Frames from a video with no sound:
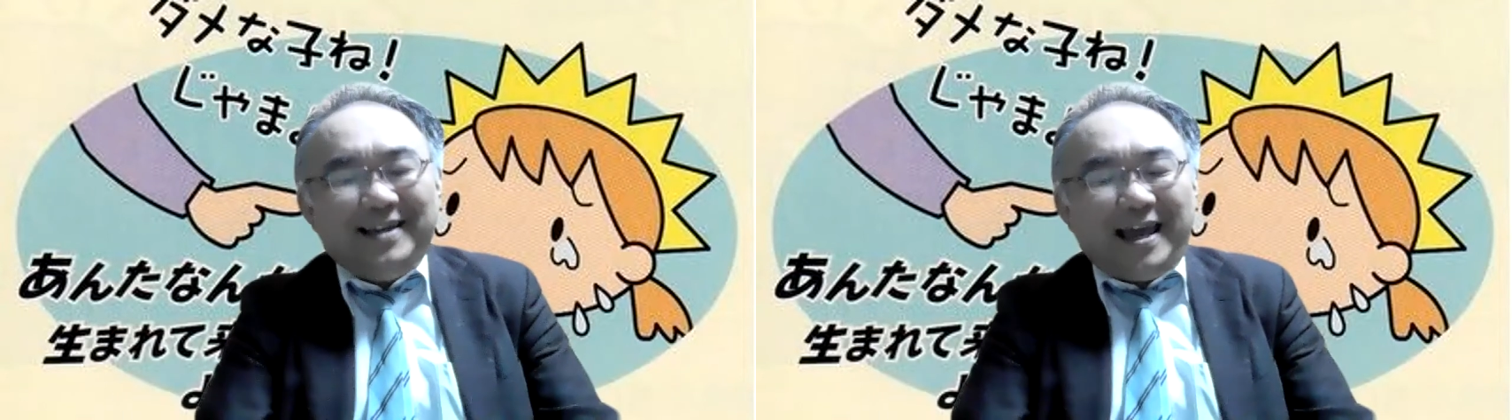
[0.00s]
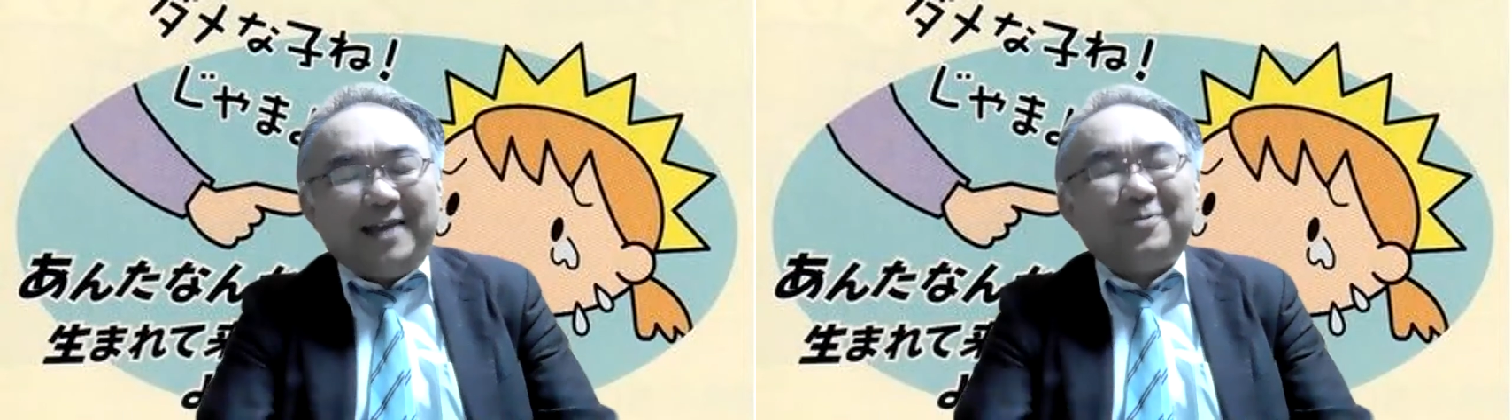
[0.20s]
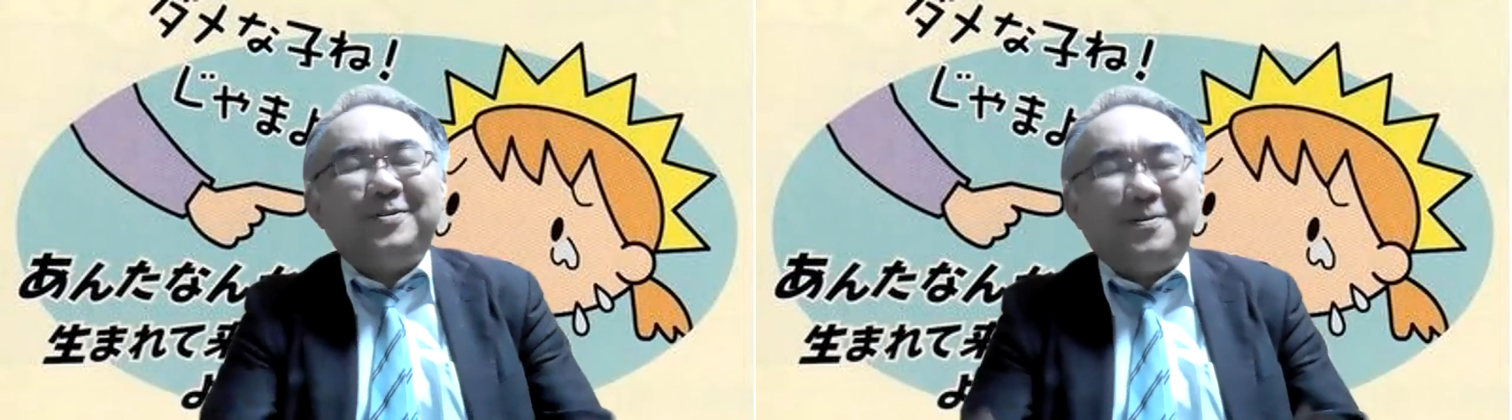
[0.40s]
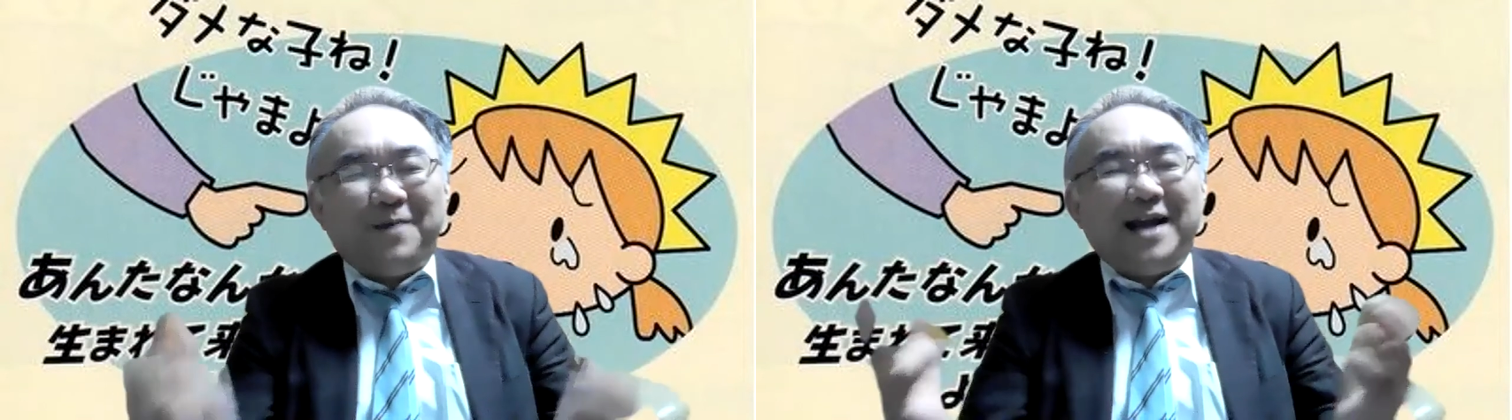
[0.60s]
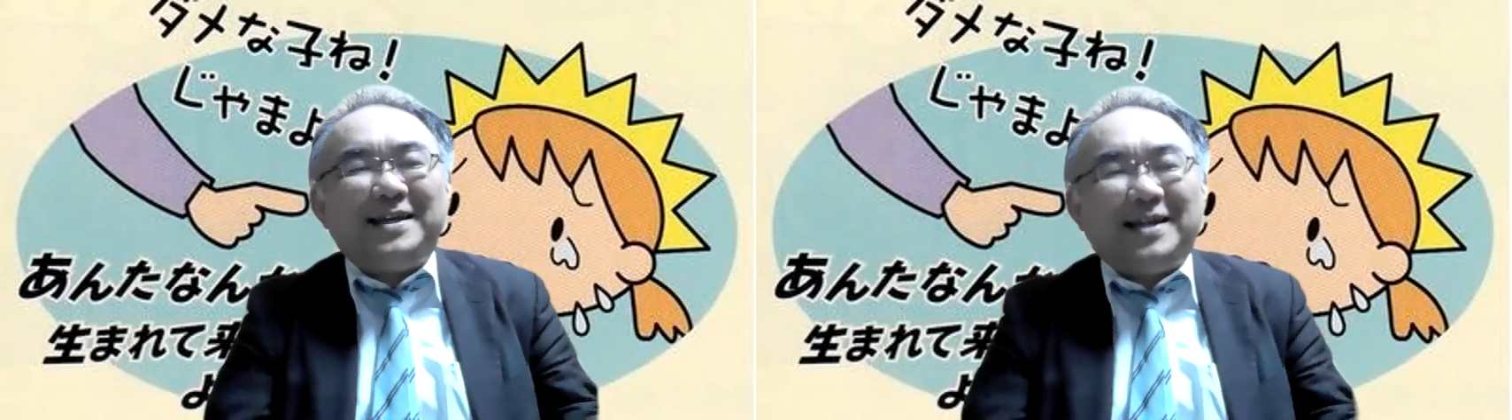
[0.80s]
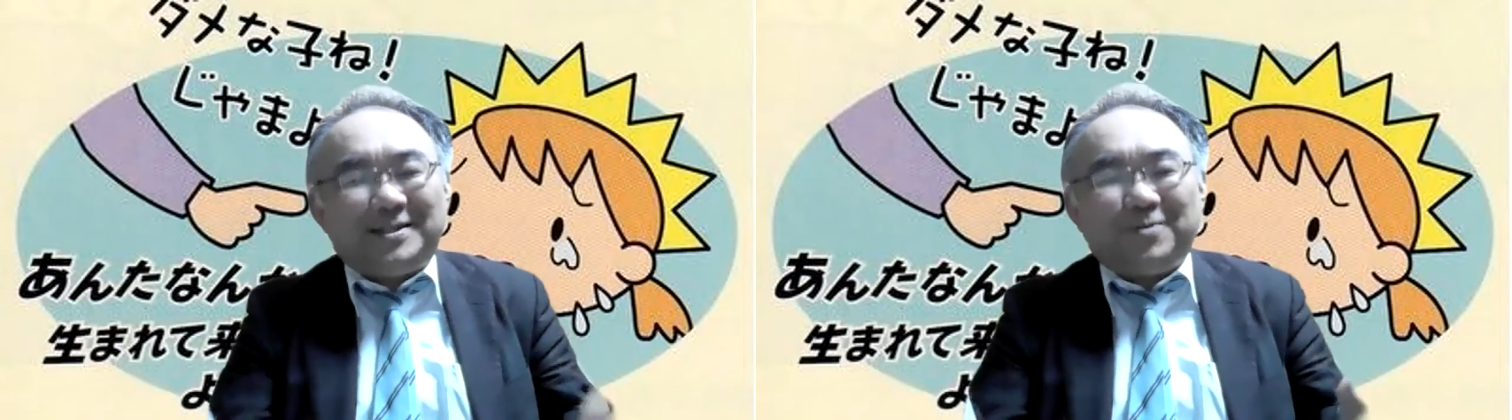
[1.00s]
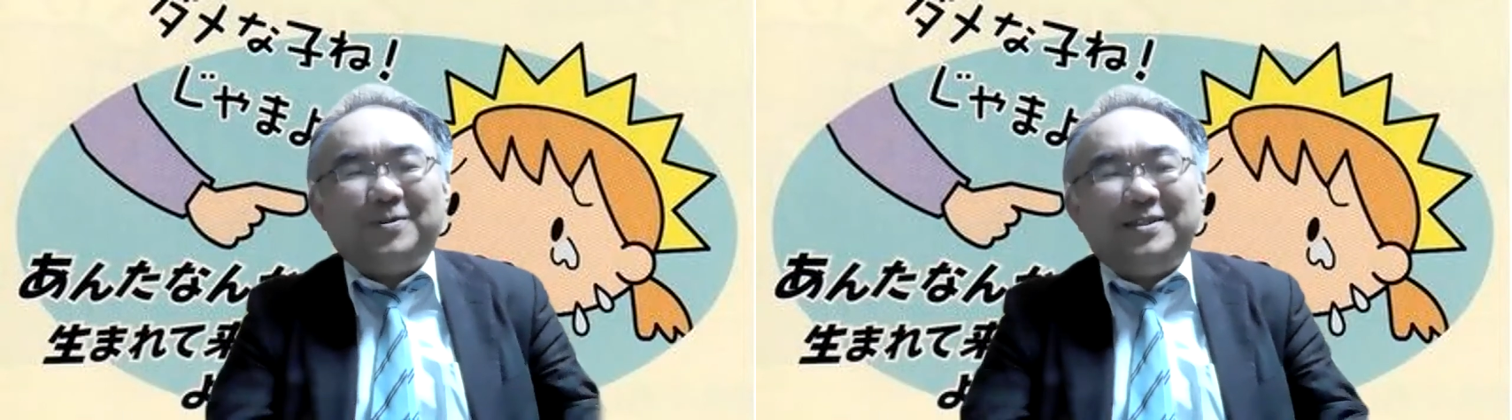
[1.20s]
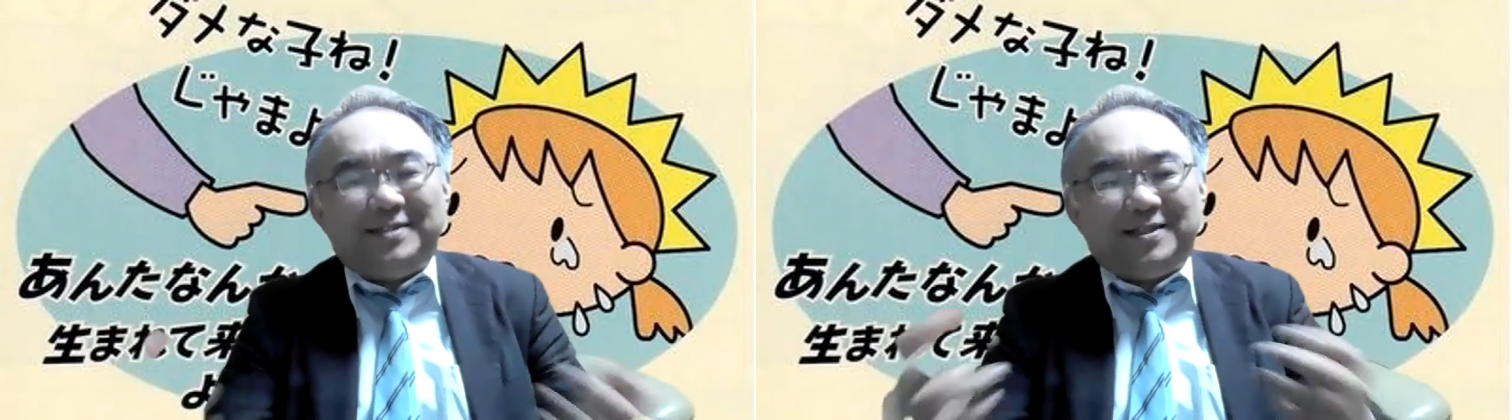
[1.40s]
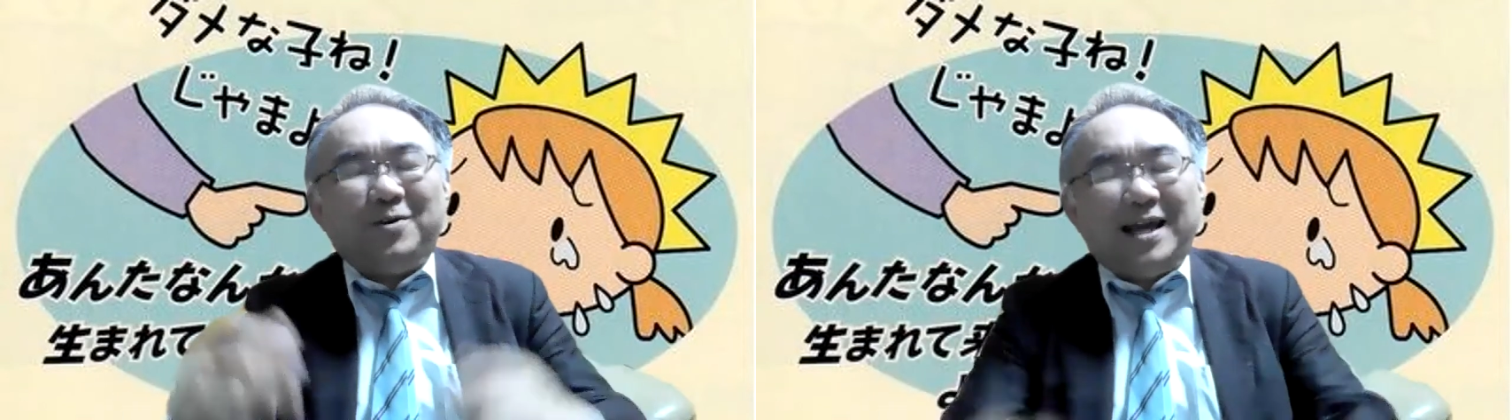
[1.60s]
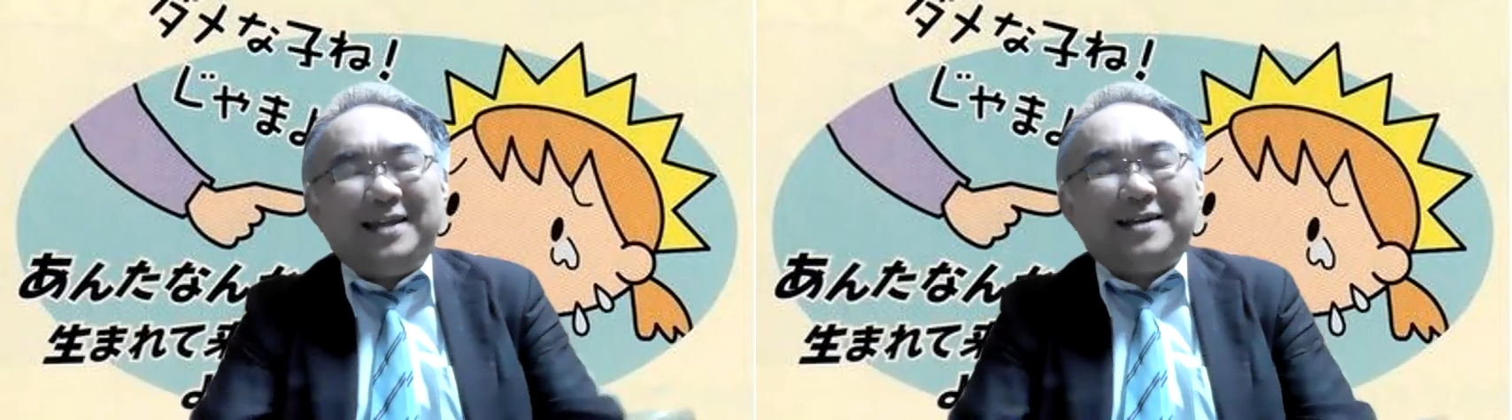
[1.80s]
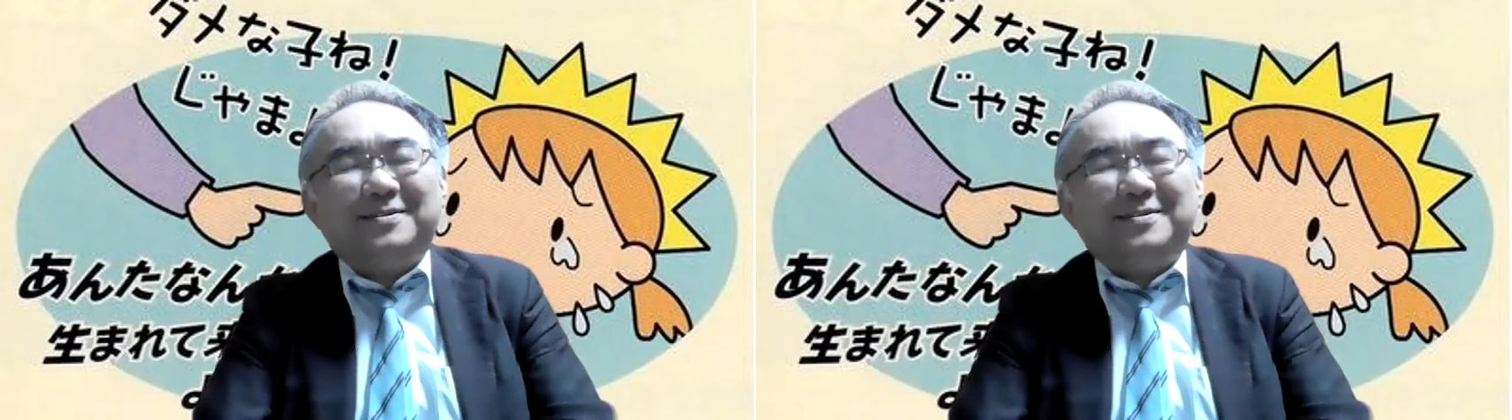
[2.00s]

えー、特に周りから承認してもらえな